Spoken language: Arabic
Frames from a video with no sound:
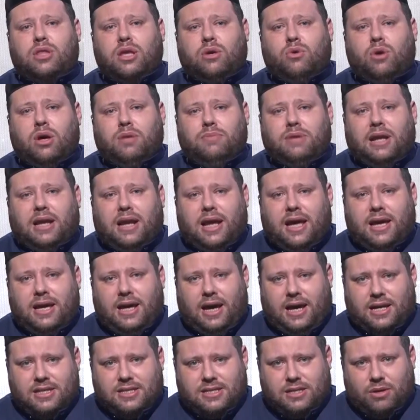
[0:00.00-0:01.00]
ثواب الله
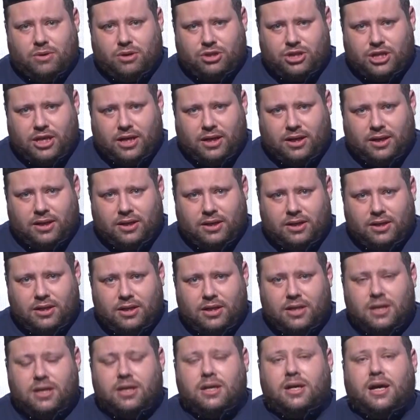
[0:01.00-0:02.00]
عز وجل
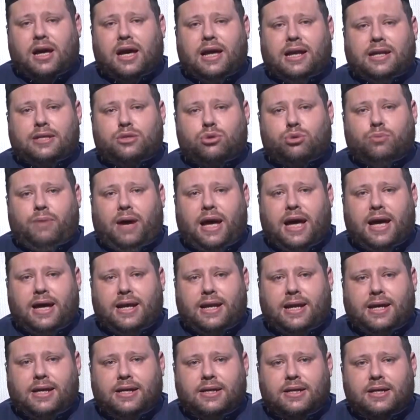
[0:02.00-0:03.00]
قال
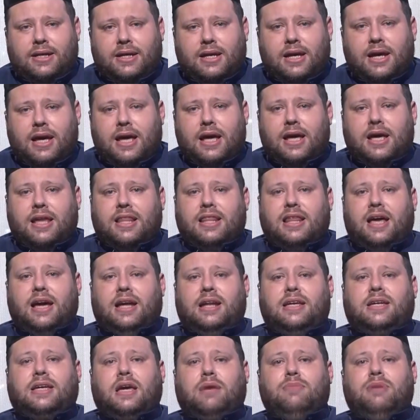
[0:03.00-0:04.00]
سبحانه
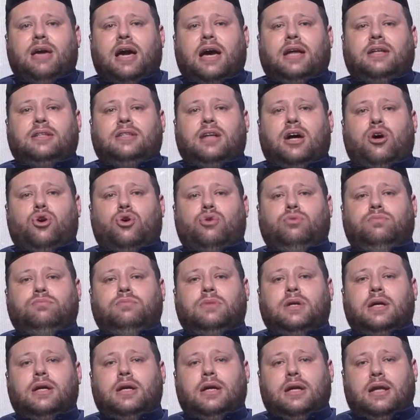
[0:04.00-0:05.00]
ذلك بانهم
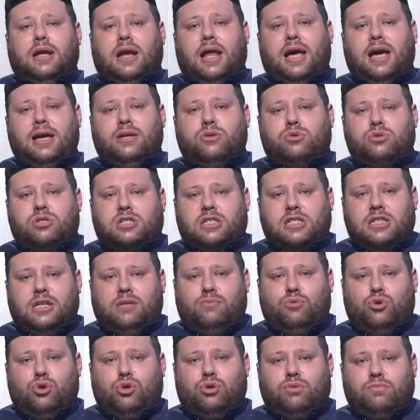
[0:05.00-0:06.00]
لا
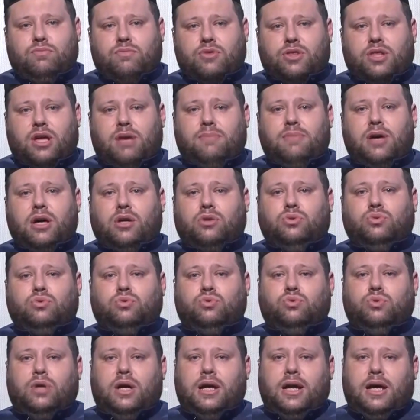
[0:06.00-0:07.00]
يصيبهم ظما
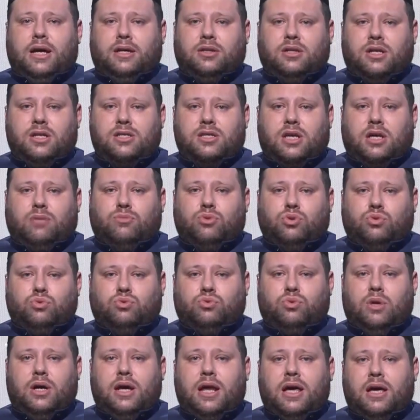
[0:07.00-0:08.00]
ولا نصب
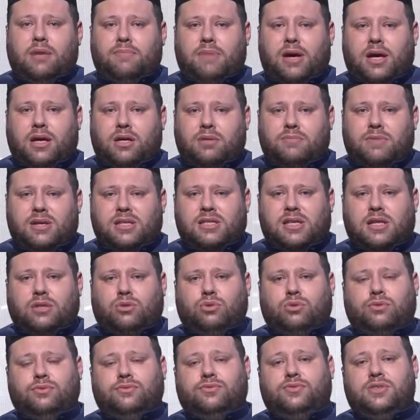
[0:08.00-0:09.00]
ولا
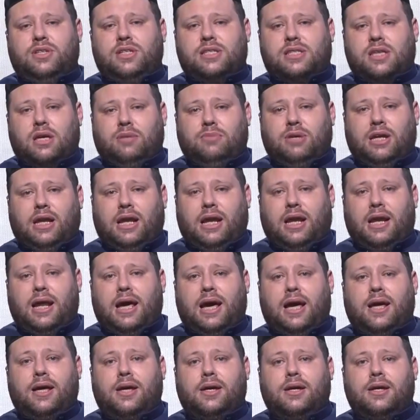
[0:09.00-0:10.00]
مخمصه في سبيل
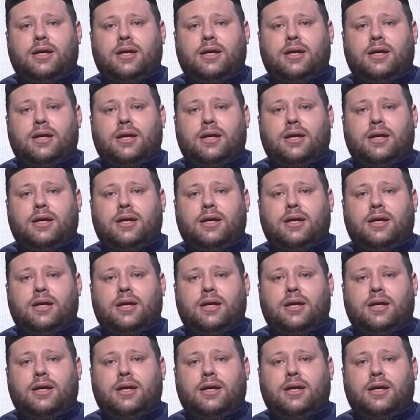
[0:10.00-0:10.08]
الله